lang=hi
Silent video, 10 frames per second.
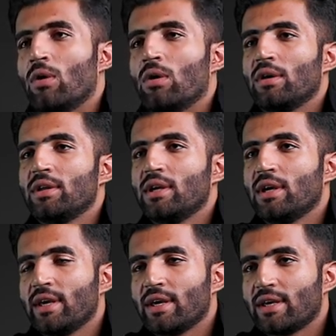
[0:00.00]
और
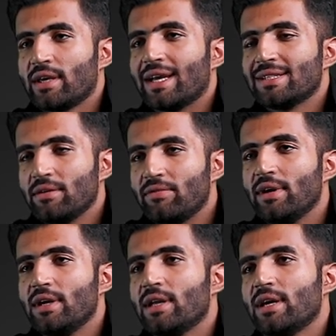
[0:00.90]
ये एक ऐसी
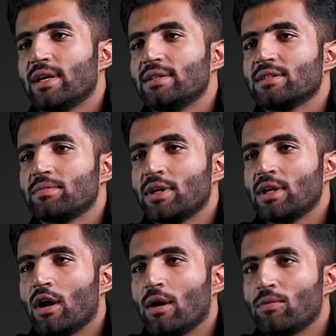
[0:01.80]
फील्ड है
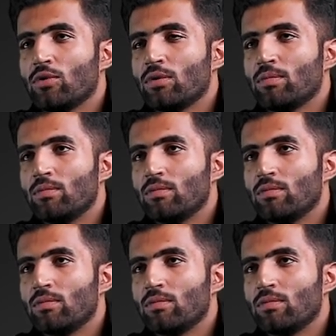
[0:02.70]
जिसमें आपको